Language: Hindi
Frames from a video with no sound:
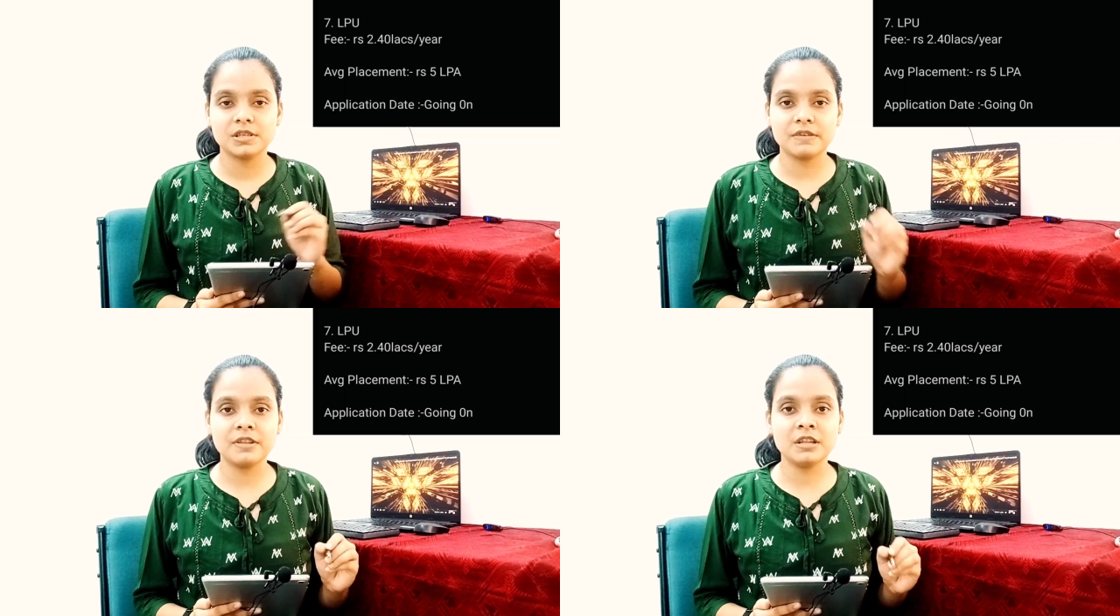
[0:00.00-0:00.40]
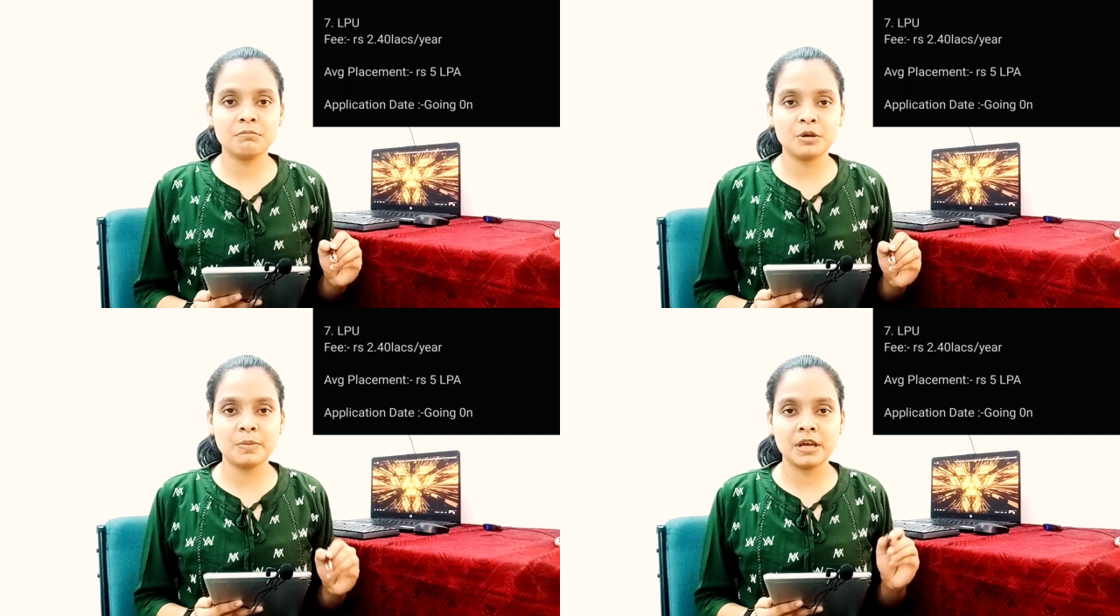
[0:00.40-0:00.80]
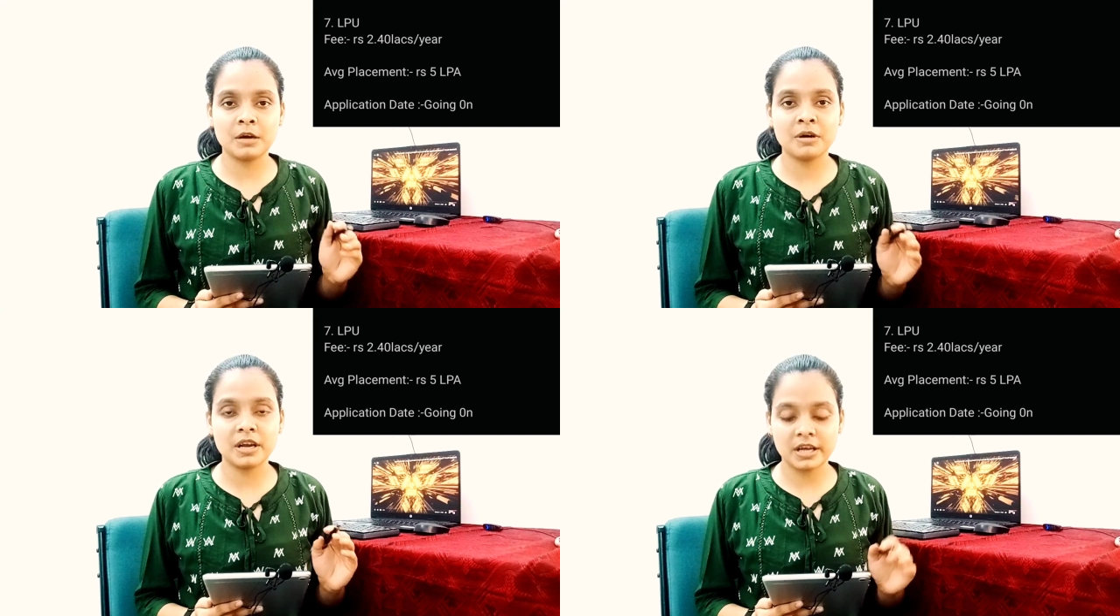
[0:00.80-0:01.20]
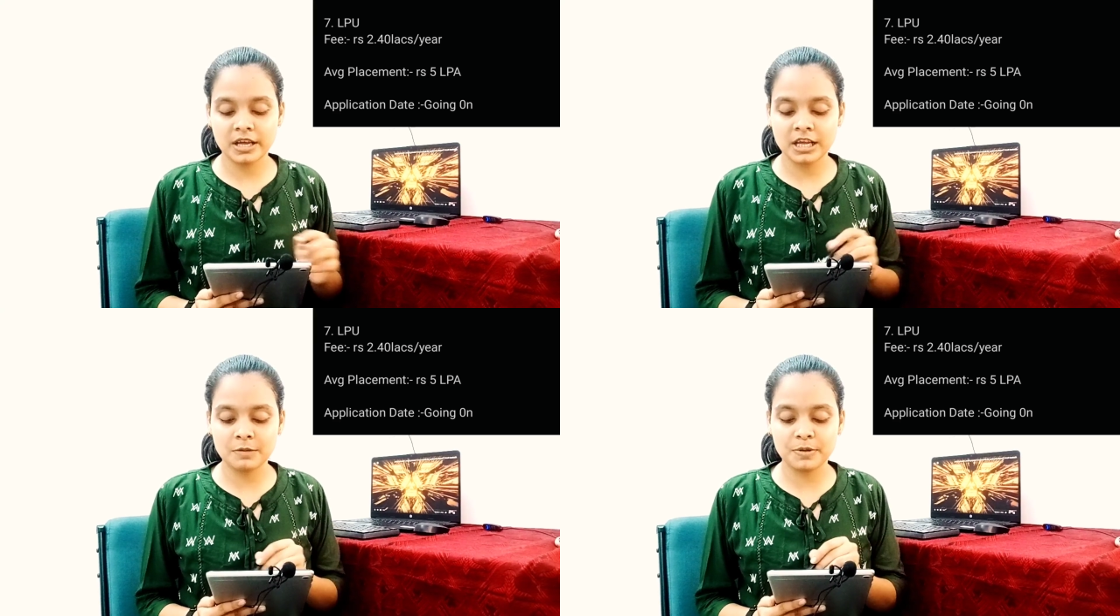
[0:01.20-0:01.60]
सेवन नंबर पे हमारा
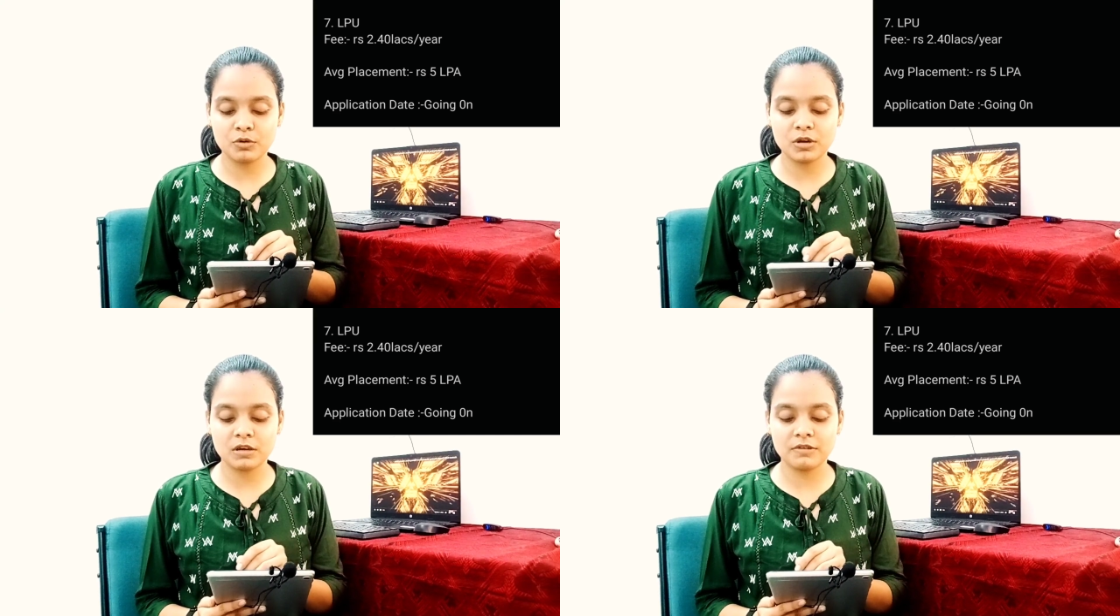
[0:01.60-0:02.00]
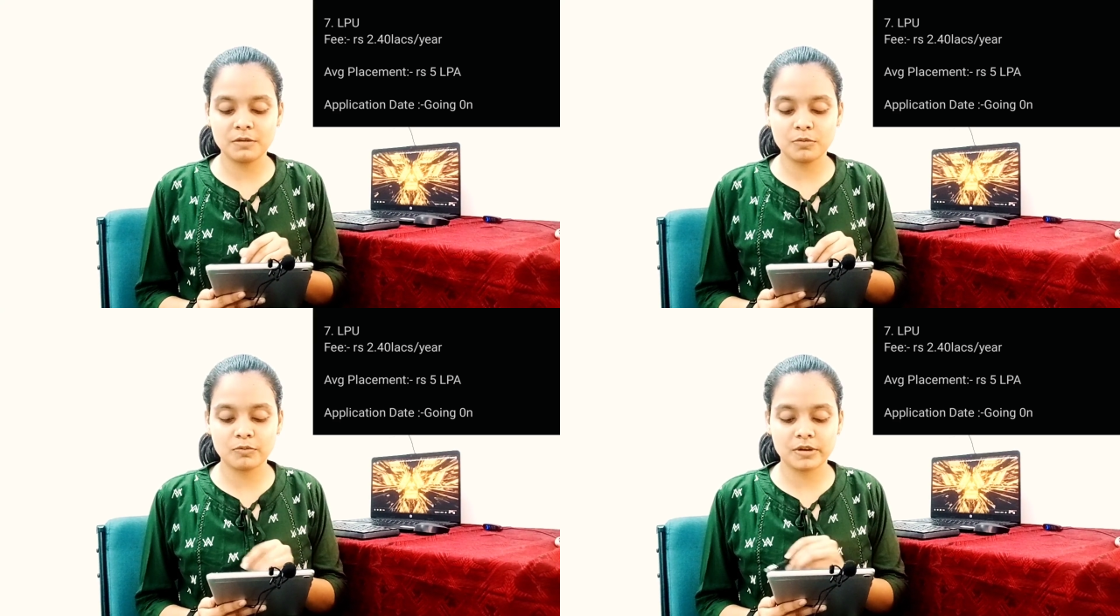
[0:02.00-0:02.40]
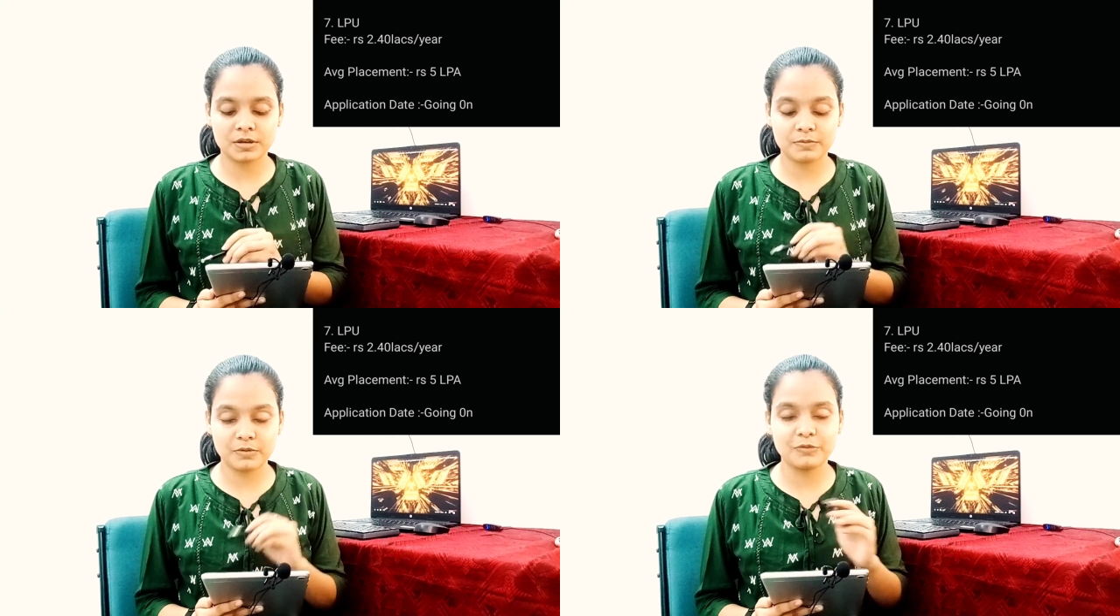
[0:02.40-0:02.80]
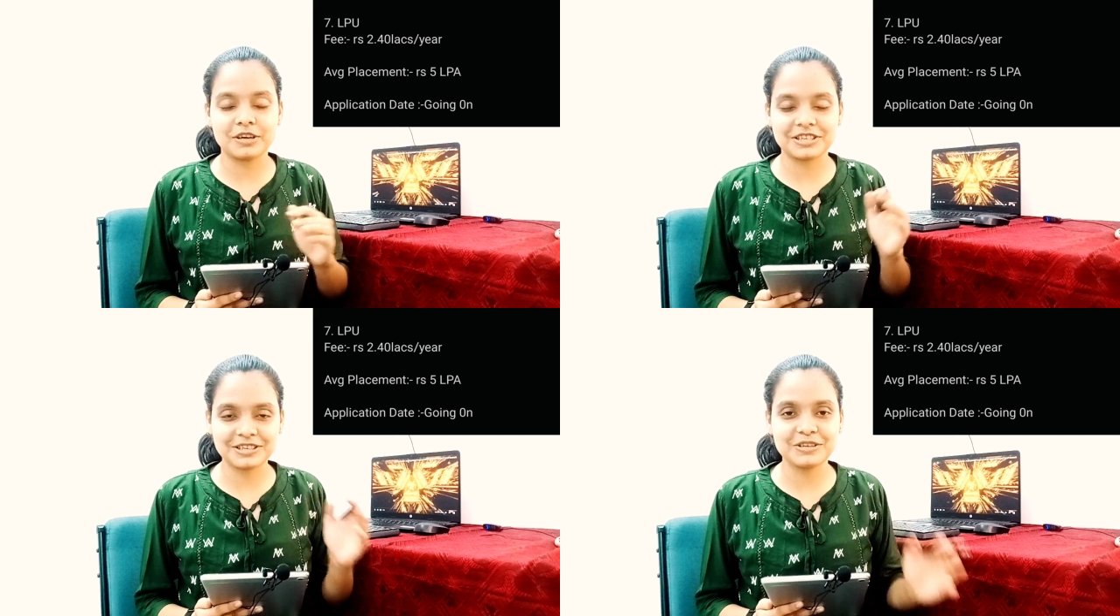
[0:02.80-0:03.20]
है एल पी यू लवली
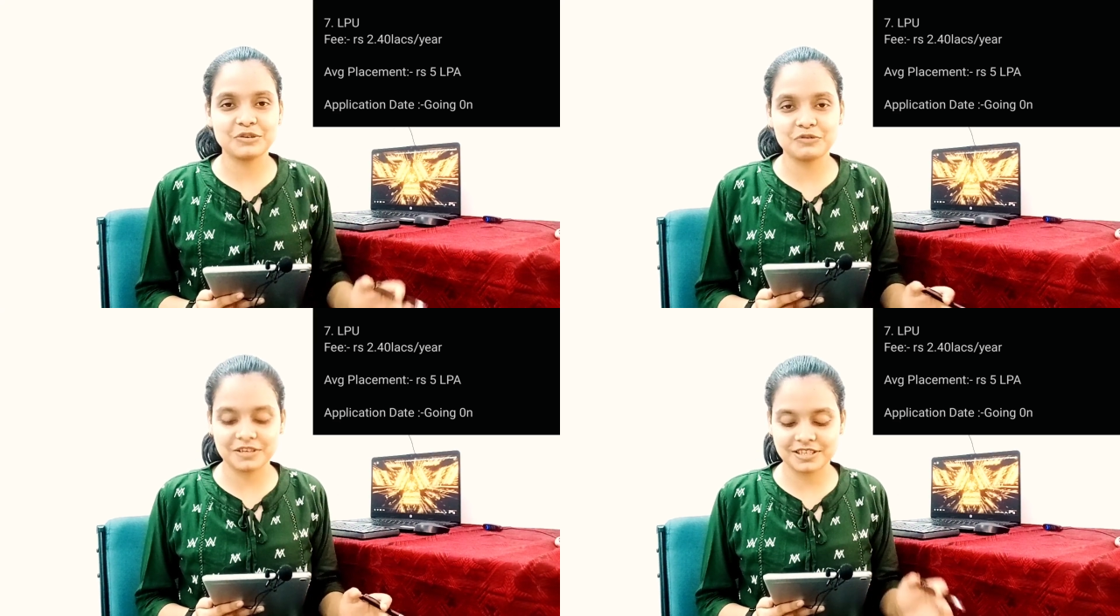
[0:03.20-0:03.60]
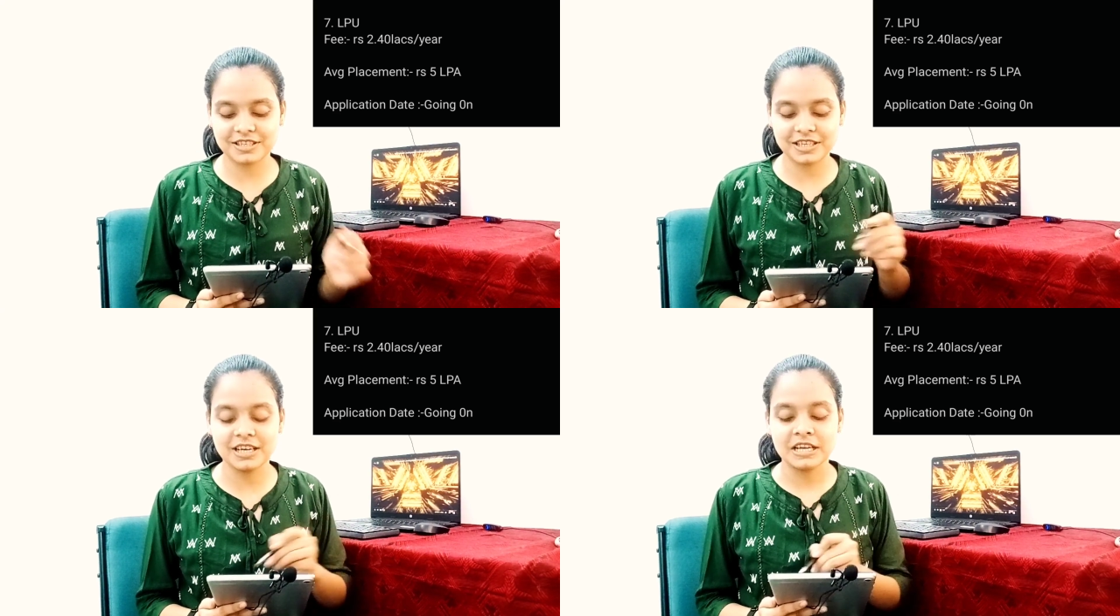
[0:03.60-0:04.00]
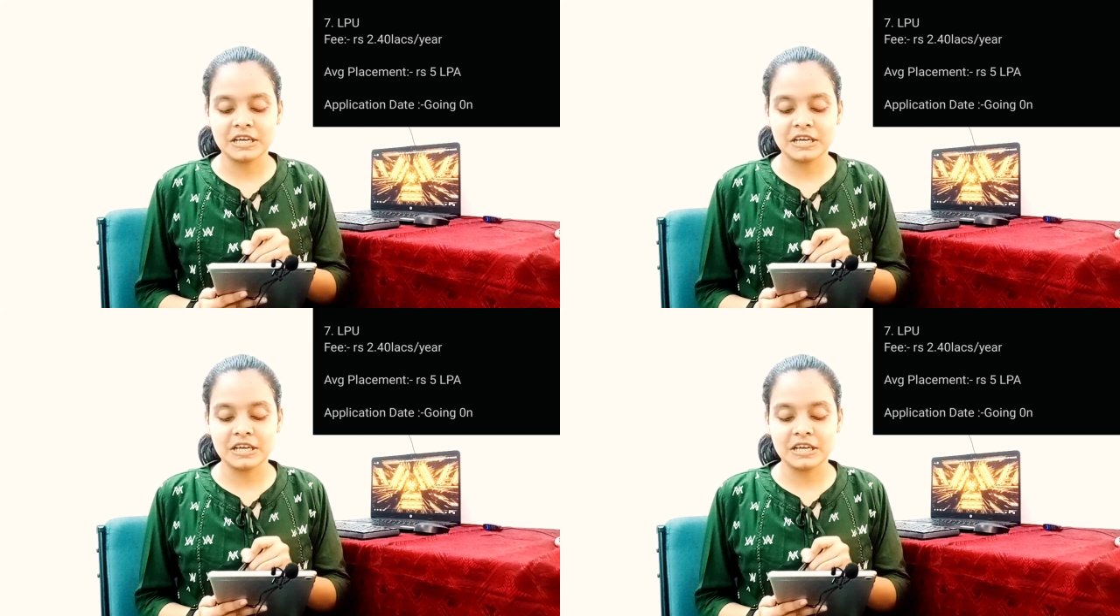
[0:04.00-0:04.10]
प्रोफेशनल यूनिवर्सिटी